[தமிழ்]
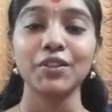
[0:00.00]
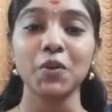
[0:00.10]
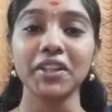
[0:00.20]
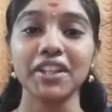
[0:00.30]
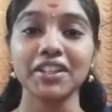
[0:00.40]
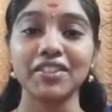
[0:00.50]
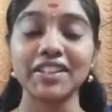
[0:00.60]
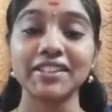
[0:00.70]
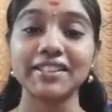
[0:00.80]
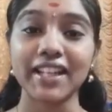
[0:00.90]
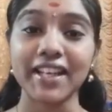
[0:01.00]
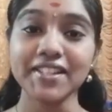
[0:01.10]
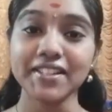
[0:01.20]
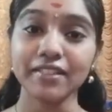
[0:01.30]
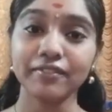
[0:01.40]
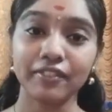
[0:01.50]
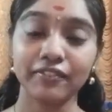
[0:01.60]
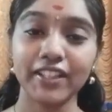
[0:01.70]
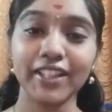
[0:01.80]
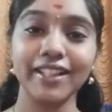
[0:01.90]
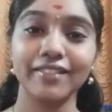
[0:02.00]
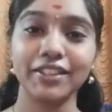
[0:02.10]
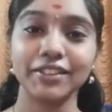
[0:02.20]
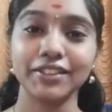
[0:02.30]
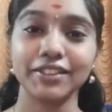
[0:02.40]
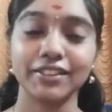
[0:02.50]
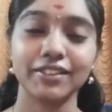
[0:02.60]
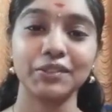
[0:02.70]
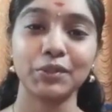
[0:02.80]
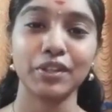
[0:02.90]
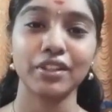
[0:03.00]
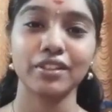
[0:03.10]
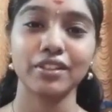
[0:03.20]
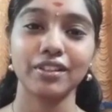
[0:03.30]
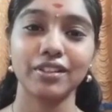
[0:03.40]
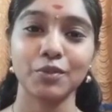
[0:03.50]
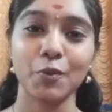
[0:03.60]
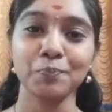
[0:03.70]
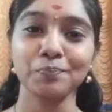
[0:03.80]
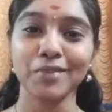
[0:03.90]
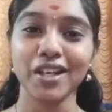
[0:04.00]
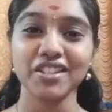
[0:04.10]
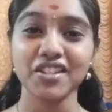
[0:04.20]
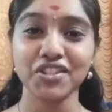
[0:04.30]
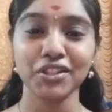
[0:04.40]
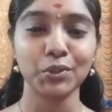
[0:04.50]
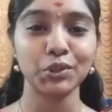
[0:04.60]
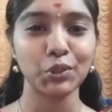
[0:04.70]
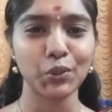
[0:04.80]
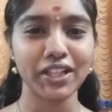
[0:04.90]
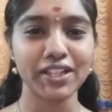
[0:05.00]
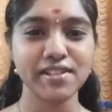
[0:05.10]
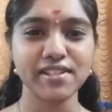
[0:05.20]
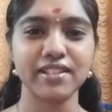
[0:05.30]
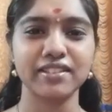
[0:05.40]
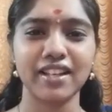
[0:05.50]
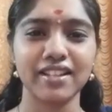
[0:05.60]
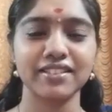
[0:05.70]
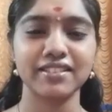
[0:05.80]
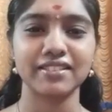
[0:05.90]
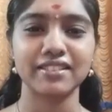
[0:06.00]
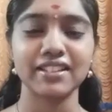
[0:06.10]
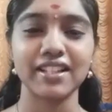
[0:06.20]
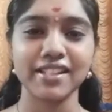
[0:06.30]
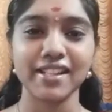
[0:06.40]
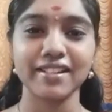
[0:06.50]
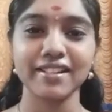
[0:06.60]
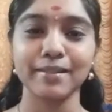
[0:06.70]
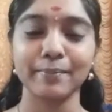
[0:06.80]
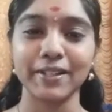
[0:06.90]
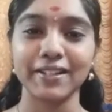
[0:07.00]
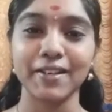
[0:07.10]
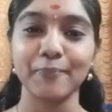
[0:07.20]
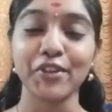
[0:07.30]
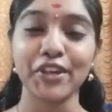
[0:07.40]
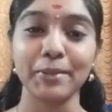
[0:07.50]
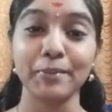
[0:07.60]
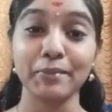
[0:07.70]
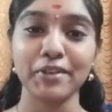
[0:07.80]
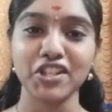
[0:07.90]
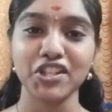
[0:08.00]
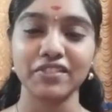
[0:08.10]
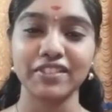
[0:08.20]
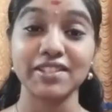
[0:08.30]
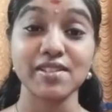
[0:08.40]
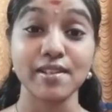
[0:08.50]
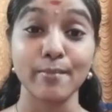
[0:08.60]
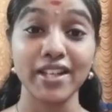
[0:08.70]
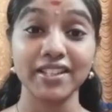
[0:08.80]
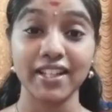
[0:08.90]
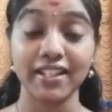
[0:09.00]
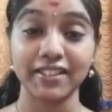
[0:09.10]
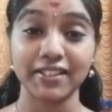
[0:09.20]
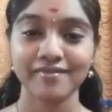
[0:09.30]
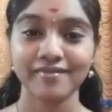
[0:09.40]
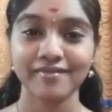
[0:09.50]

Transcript: யோகியாருக்கு வந்து நைன்டீன் பிப்டில வந்து ஒரு ரொம்ப அதிர்ச்சி கொடுத்த ஒரு இன்சிடென்ட் காத்துட்டு இருந்தது அது என்ன அப்படின்னா ரமண மகரிஷி வந்து சமாதி ஆயிட்டார்